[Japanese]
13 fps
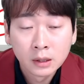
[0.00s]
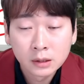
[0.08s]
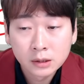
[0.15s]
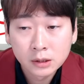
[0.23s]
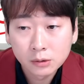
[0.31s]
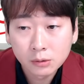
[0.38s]

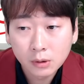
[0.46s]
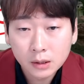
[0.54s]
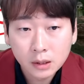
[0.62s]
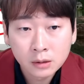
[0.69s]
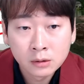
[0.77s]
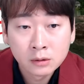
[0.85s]
地上波
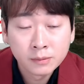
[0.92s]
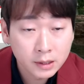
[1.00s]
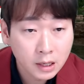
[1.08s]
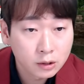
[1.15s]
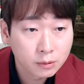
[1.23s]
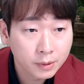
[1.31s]
で有名
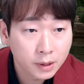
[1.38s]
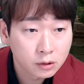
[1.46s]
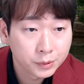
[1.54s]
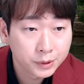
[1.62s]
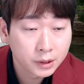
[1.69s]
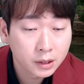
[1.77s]
な番
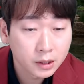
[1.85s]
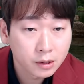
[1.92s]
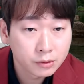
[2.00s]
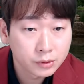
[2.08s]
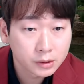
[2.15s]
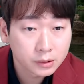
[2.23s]
組って言え
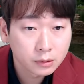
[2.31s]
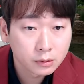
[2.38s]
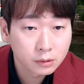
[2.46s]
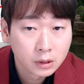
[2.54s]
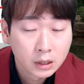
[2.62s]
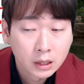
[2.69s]
るんですけ
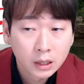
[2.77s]
ど、